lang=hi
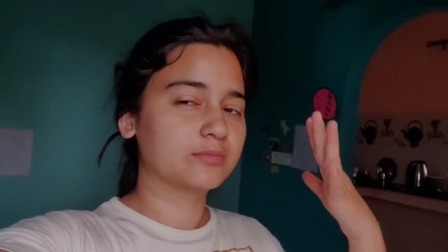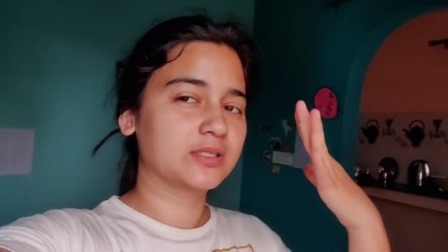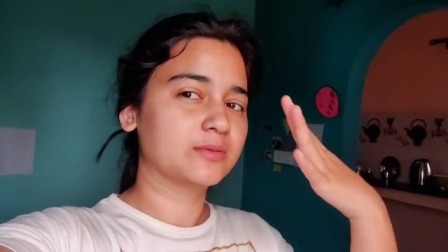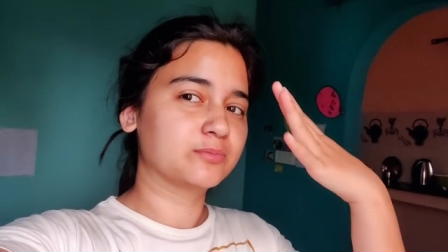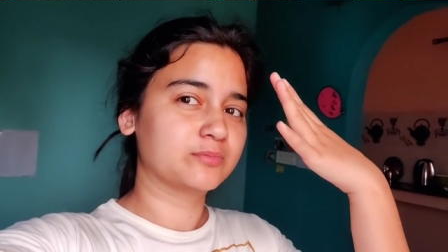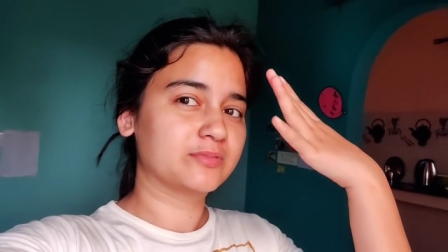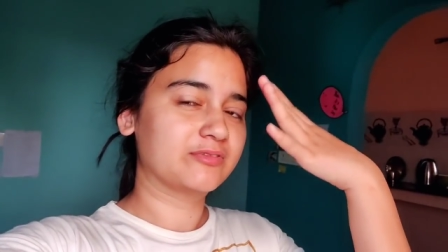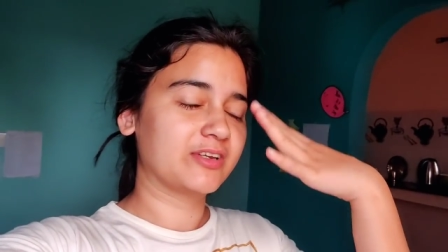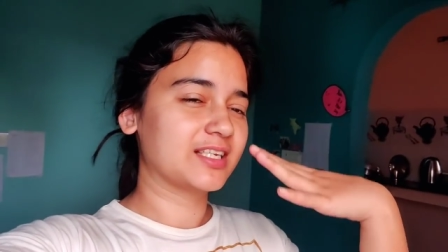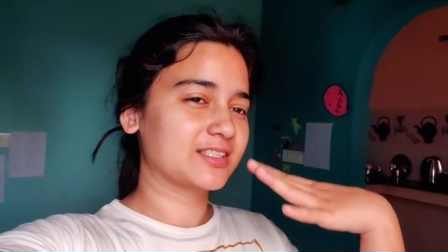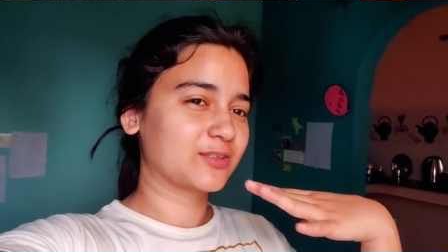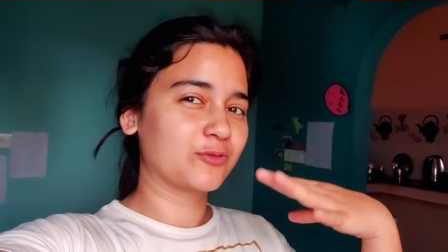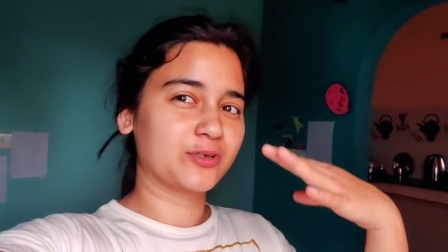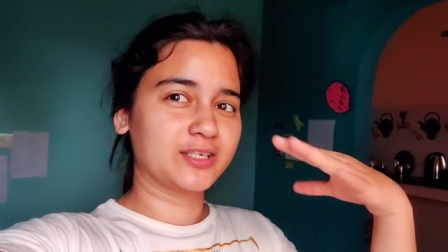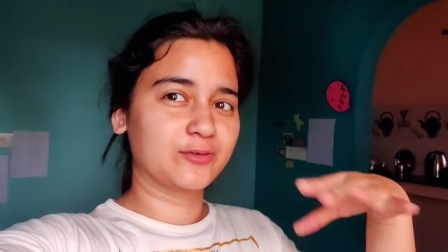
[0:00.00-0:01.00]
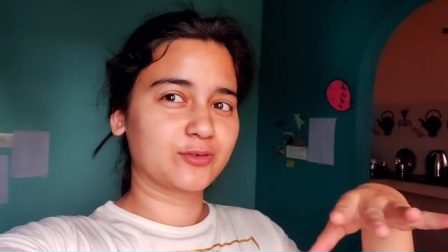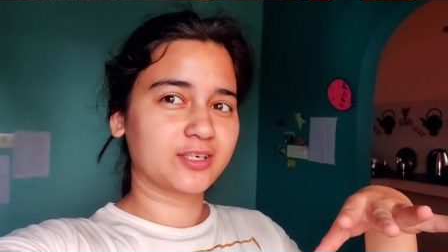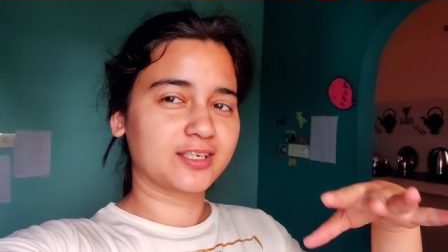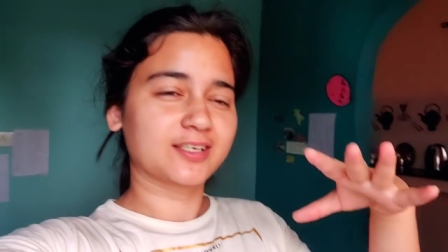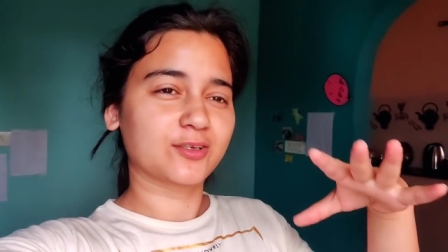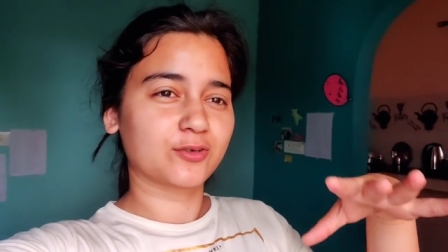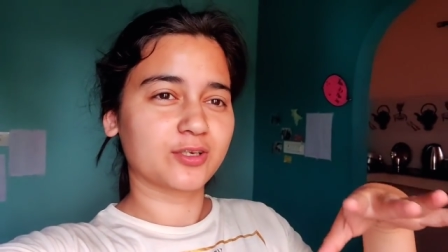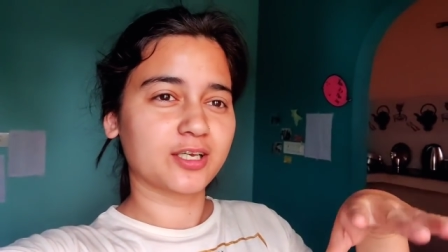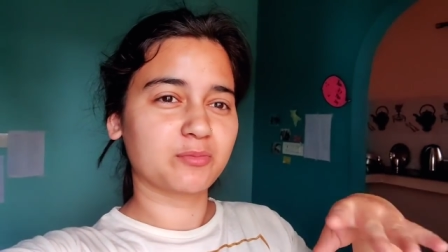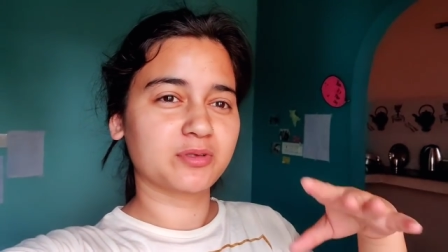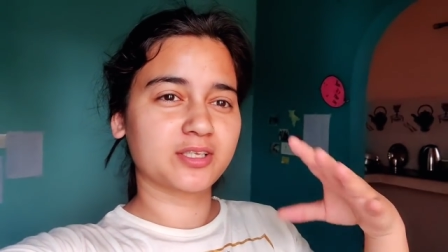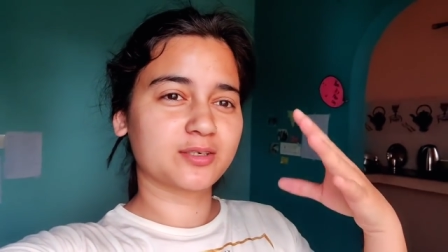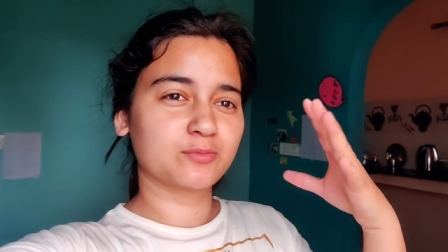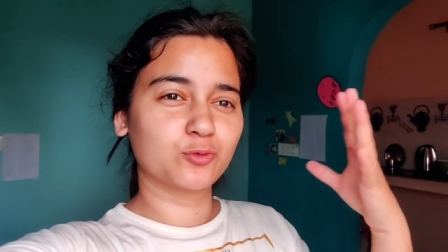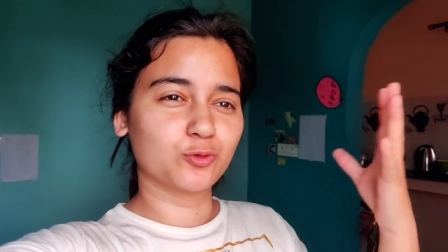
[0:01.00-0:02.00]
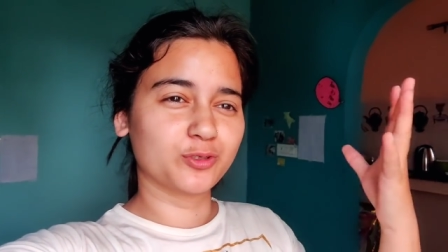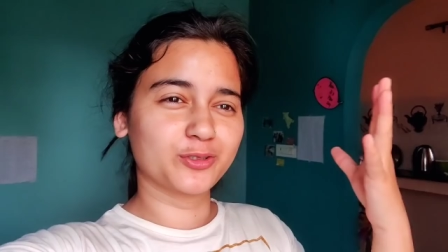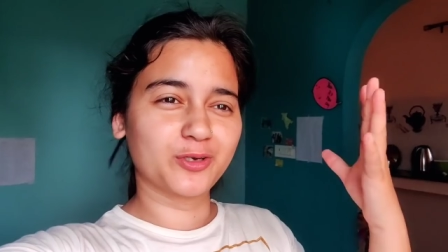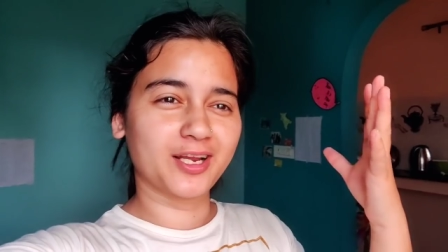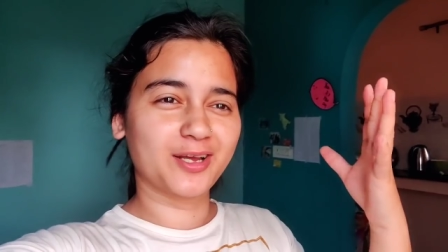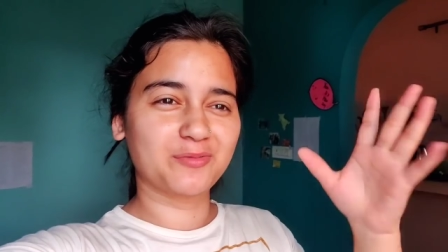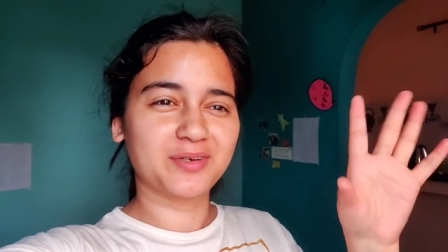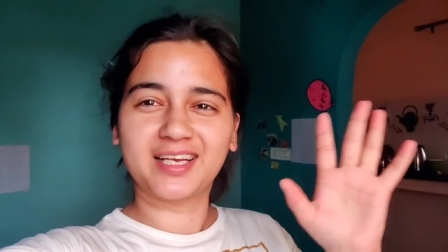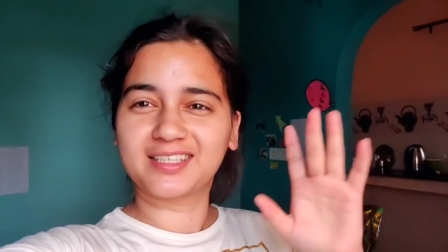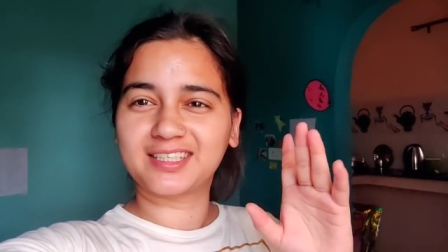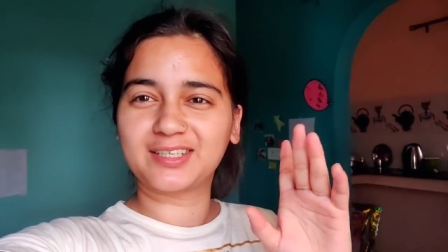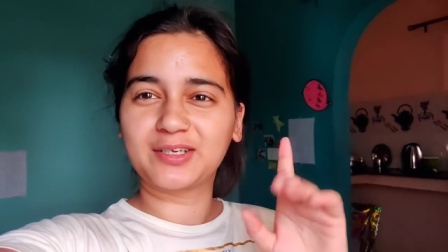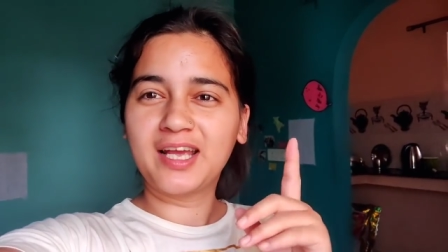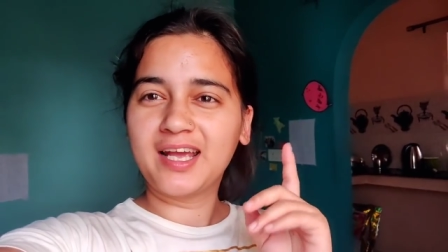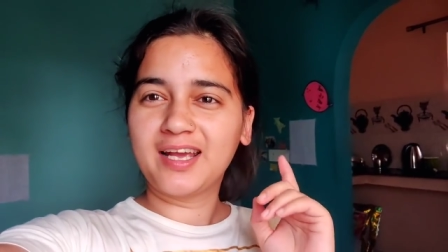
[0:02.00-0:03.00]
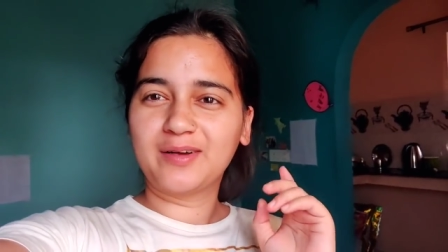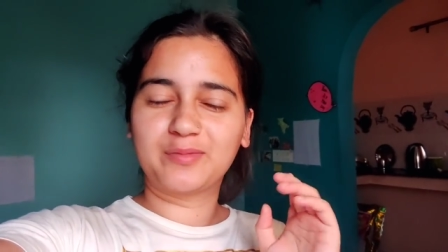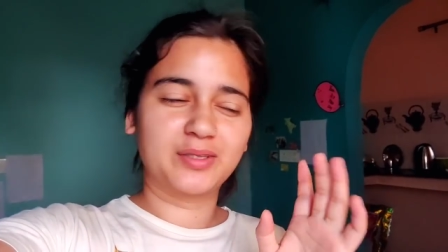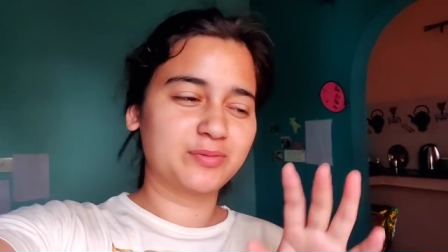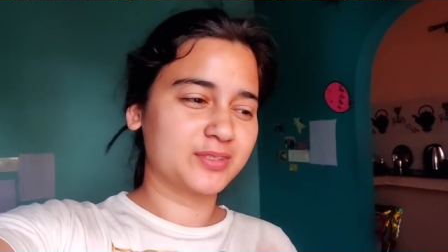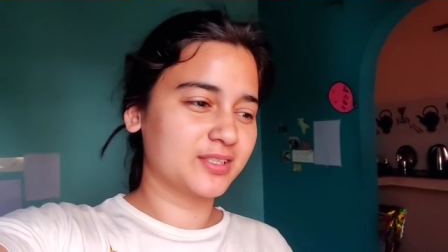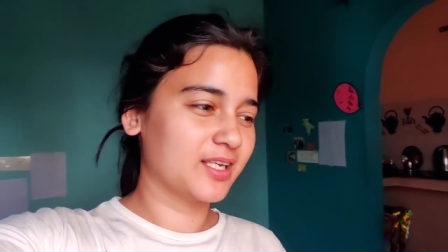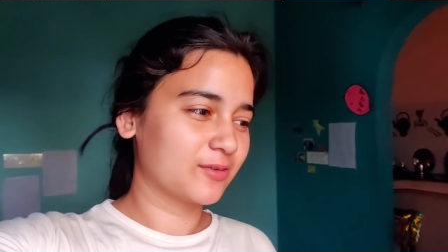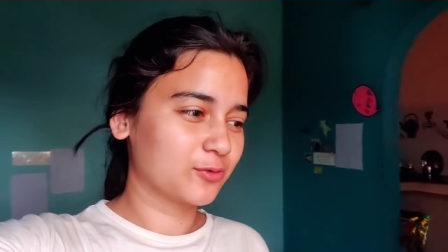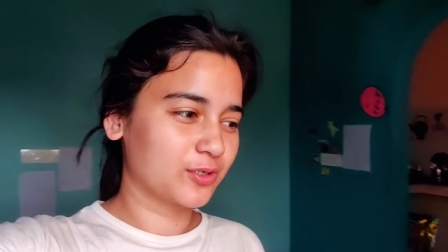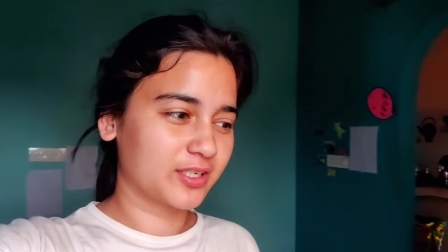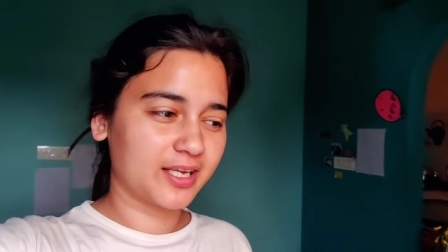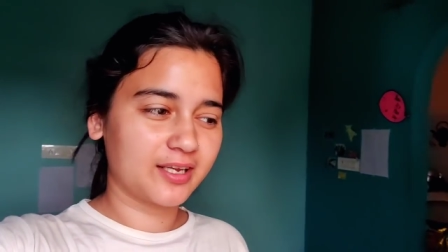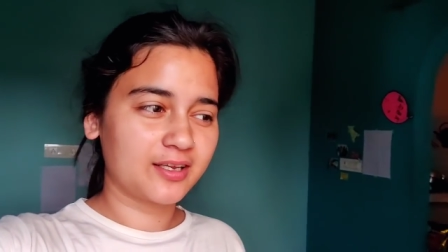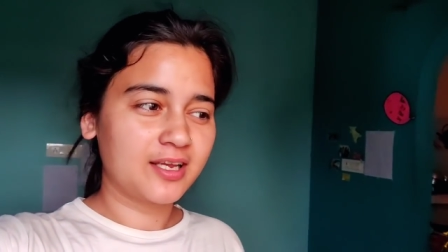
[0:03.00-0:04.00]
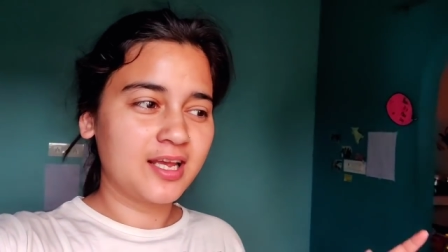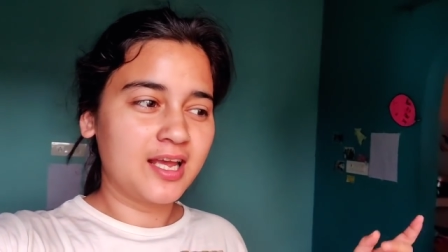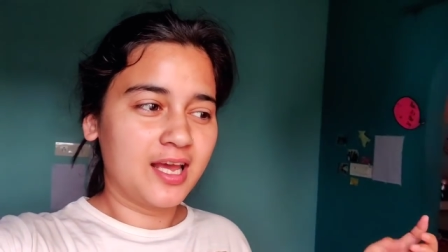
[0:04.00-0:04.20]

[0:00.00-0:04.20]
मतलब फेस को इग्नोर करना क्योंकि अभी तक मुंह नहीं धुलाया हमने अभी मतलब सीधा उठ के